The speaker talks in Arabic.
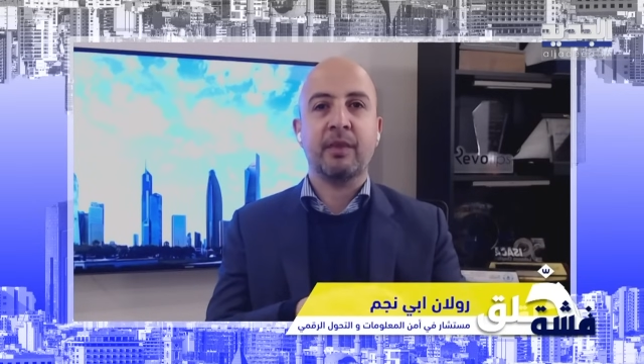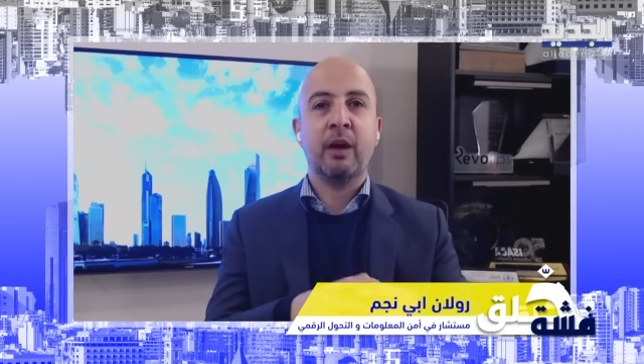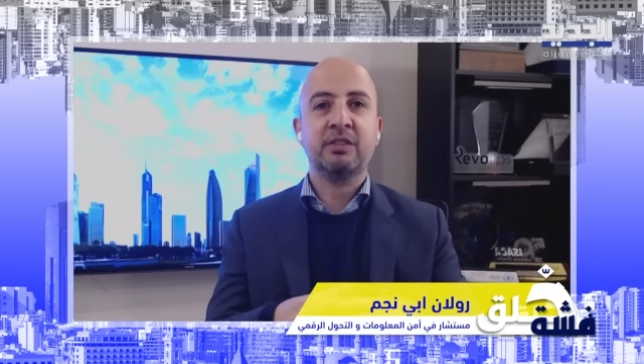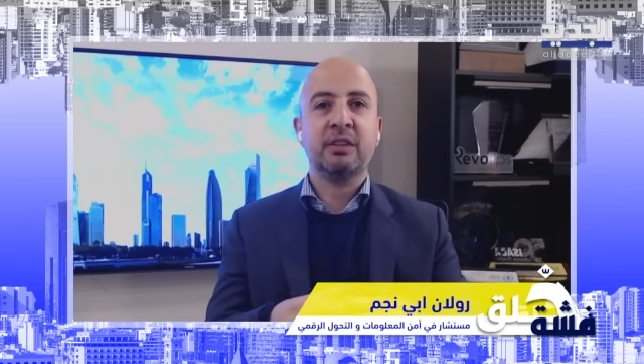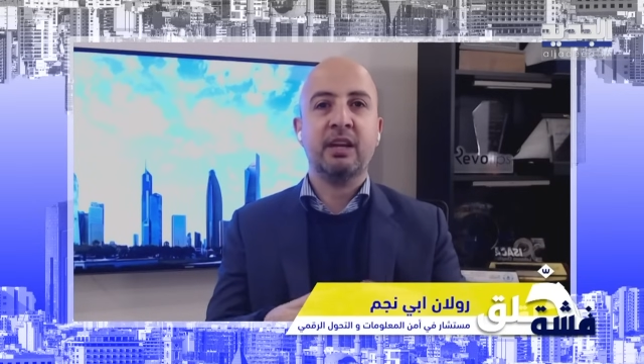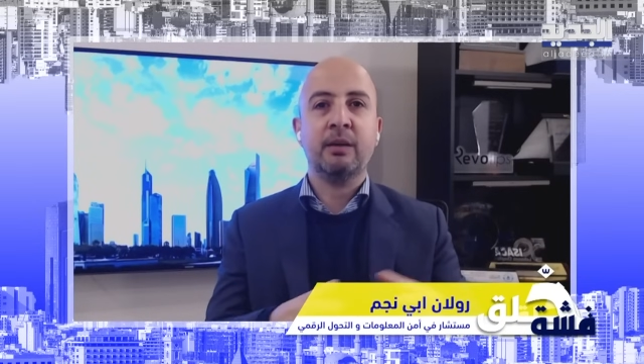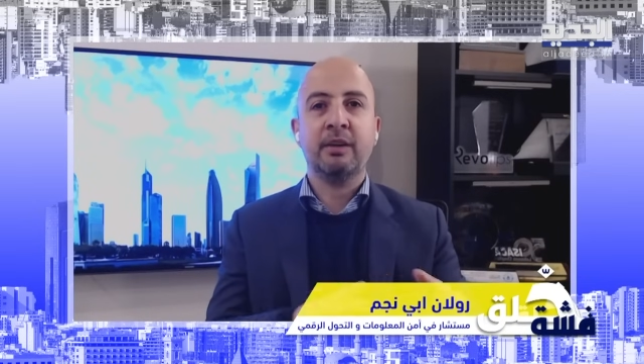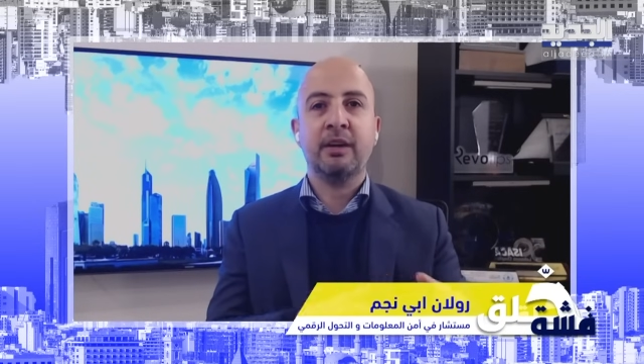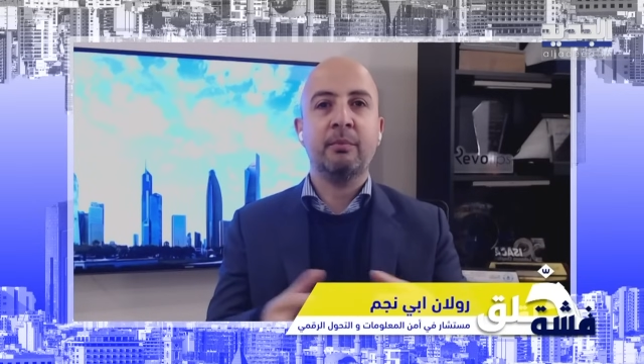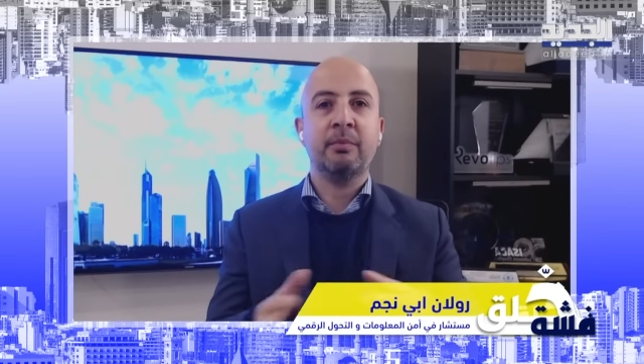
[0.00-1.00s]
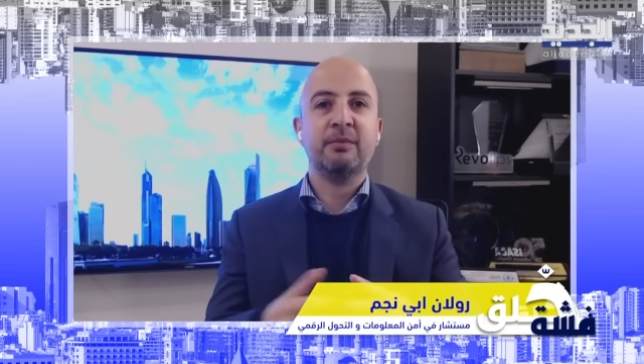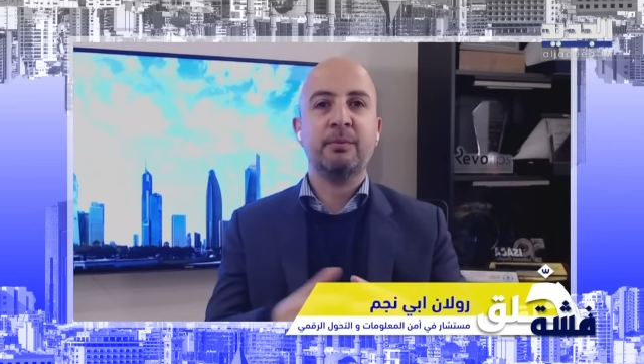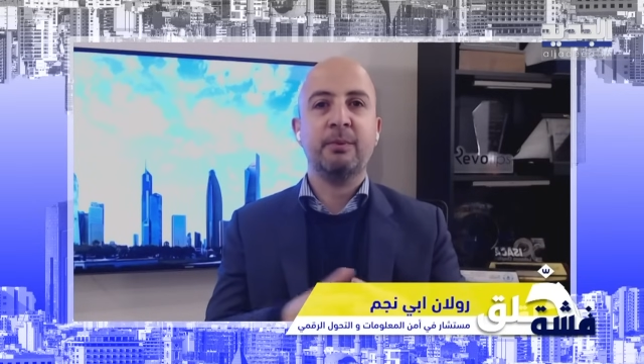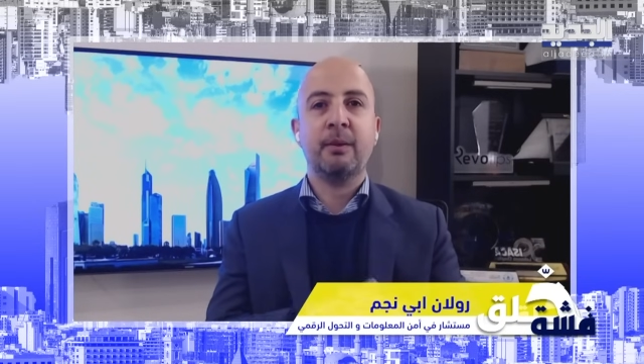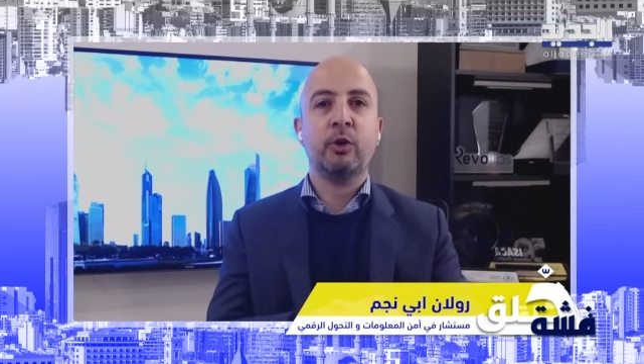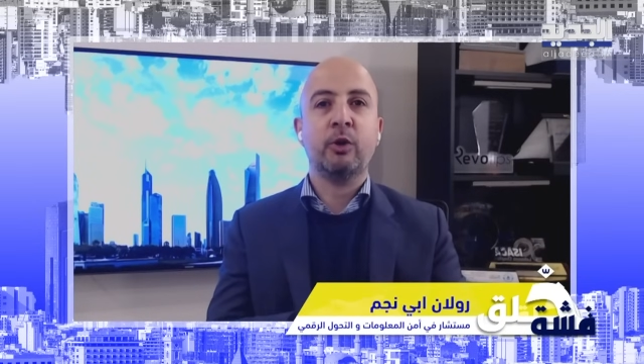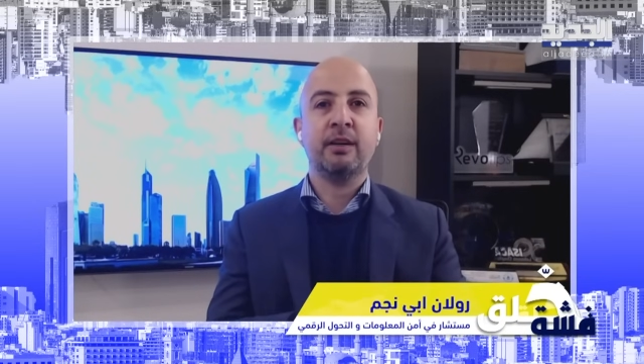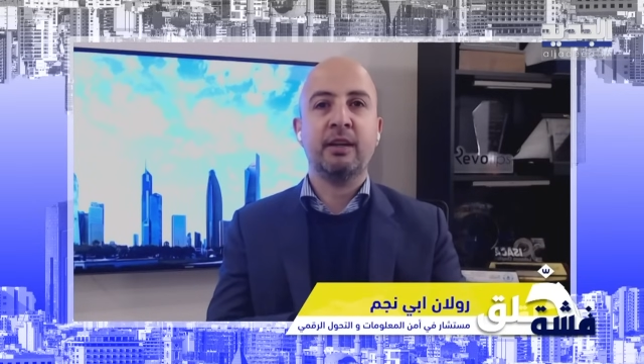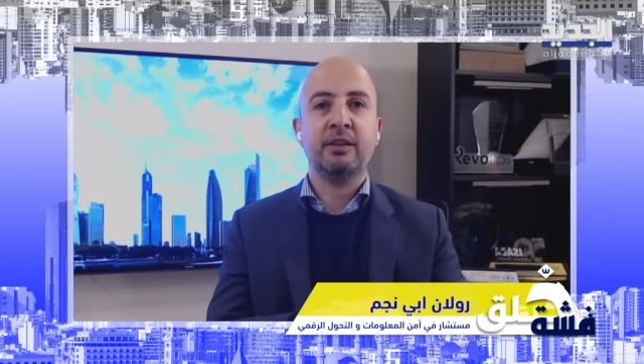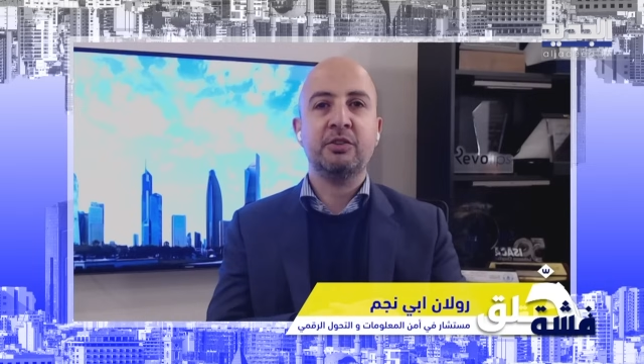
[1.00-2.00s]
اول شيء انا برايي بالنسبه لموضوع
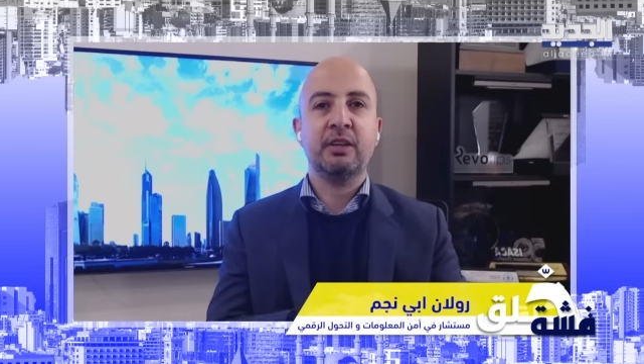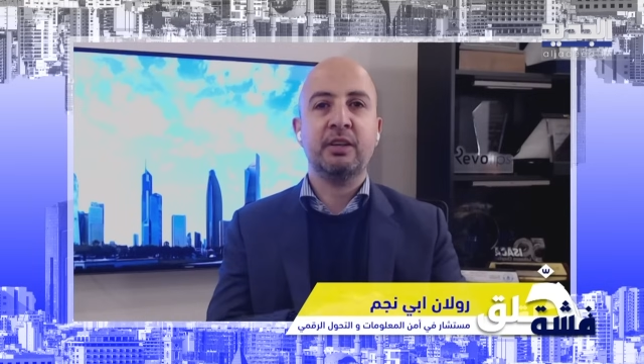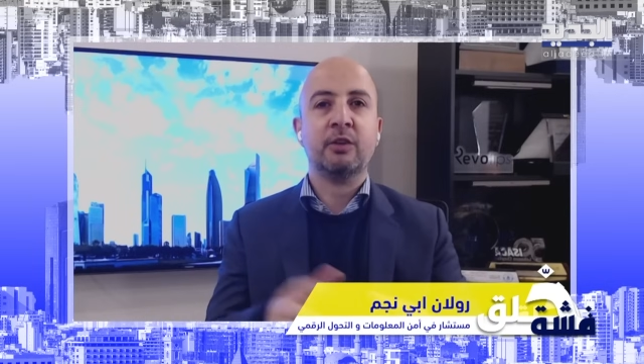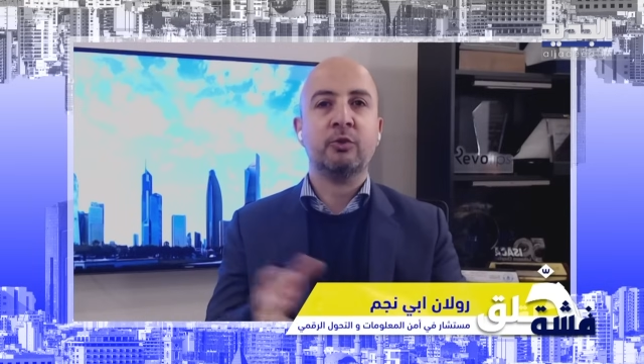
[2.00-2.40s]
النتيجه رح